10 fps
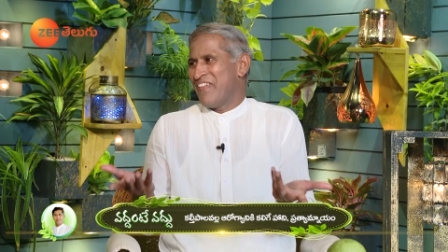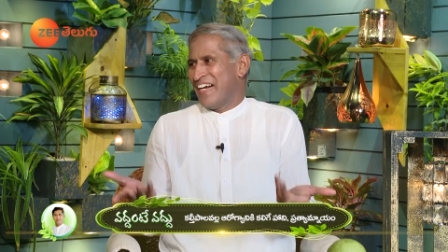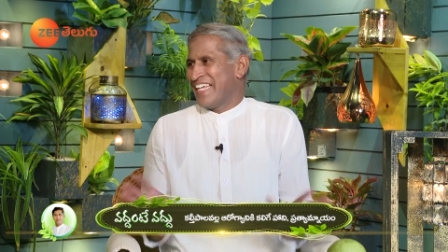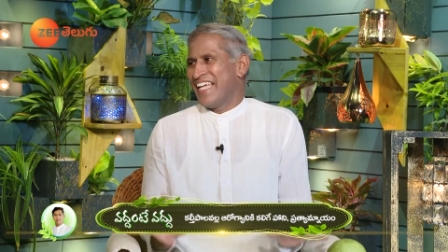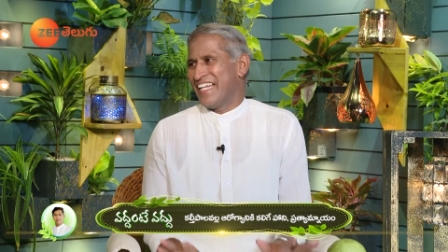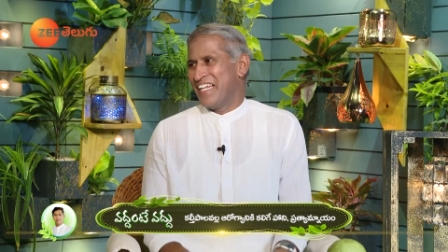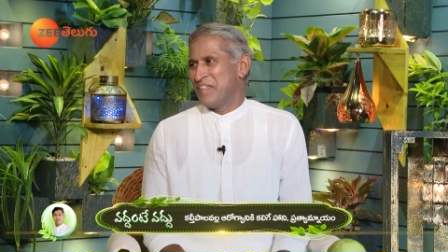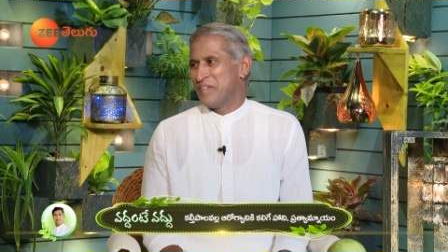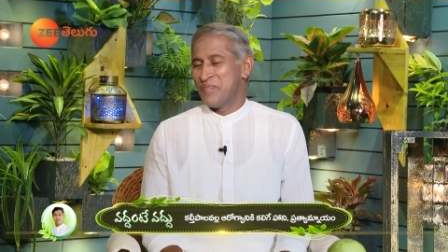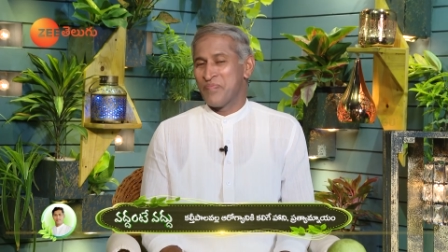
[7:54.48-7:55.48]
ఏం అంటానికి
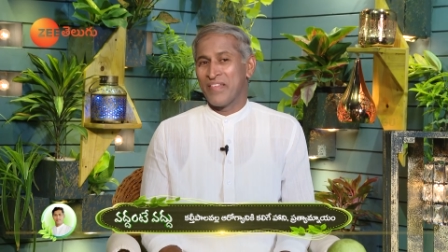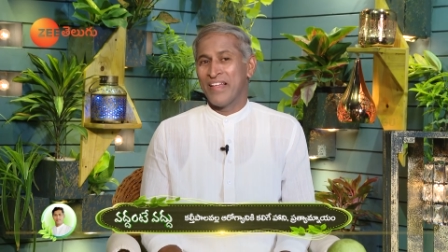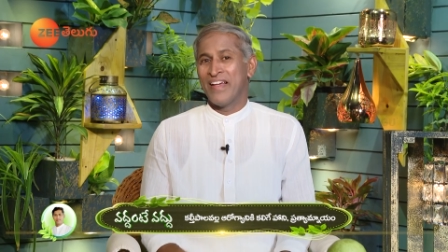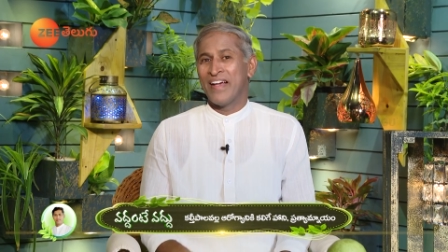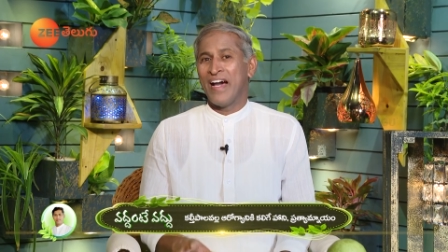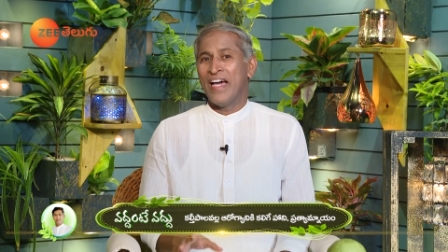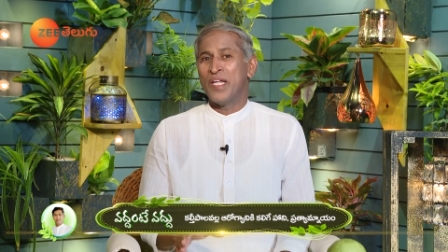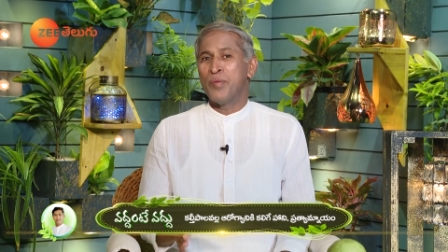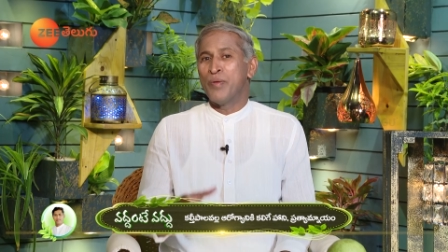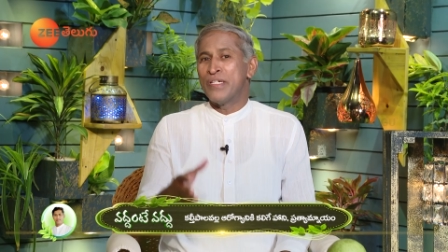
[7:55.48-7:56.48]
లేదు కానీ
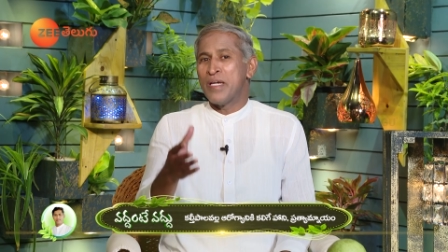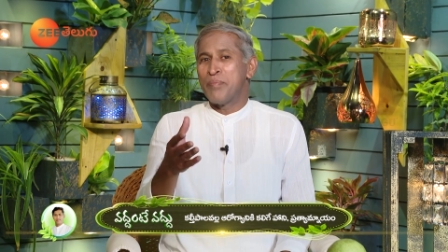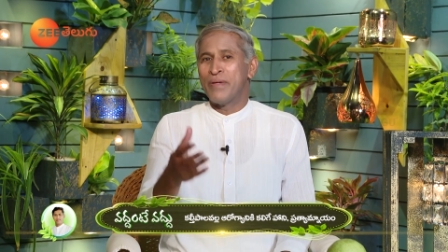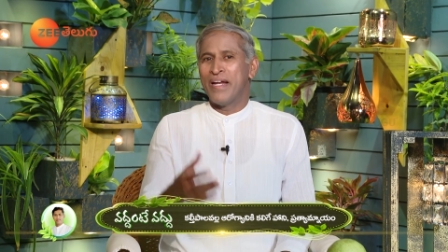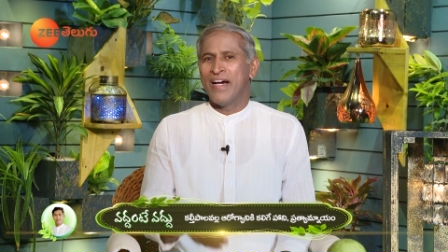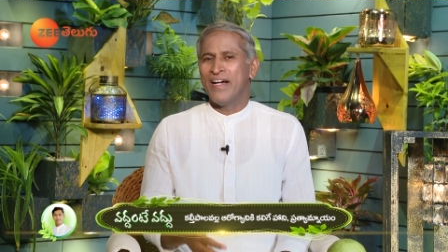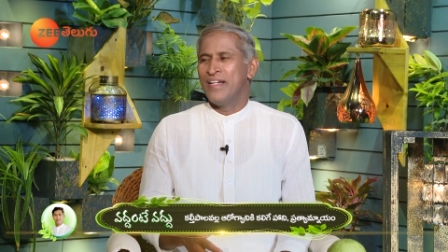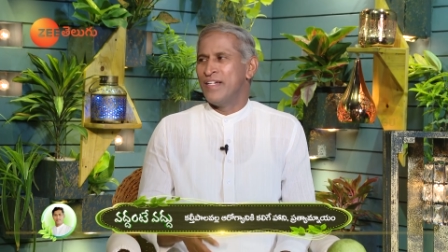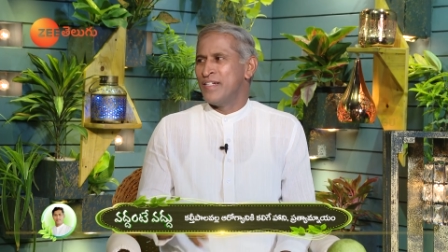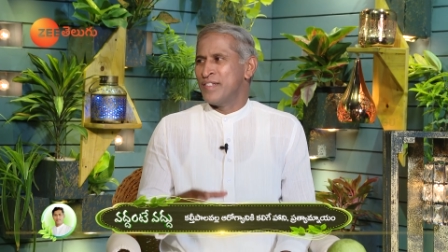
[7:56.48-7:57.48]
ఇప్పుడు చెప్పిన
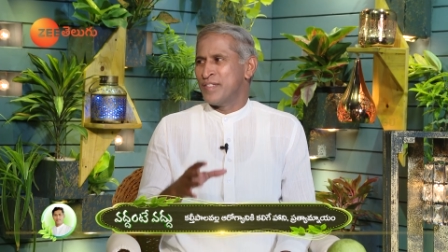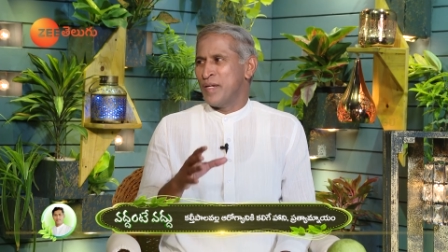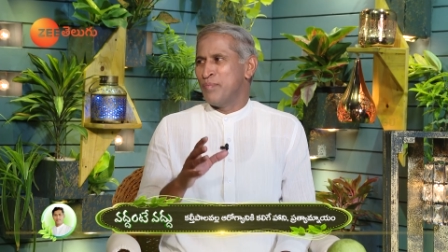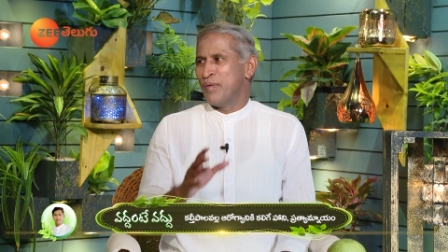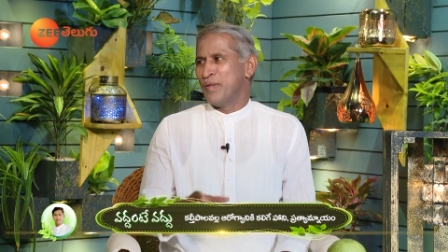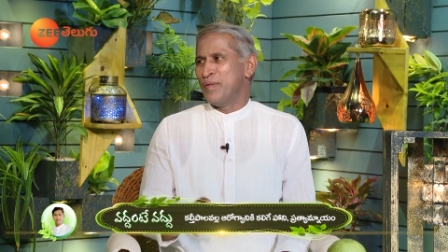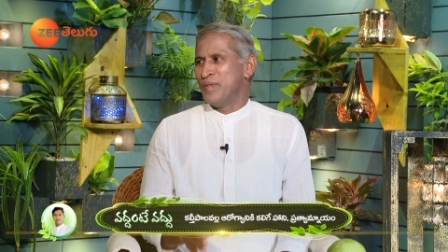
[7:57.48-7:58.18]
సబ్బులు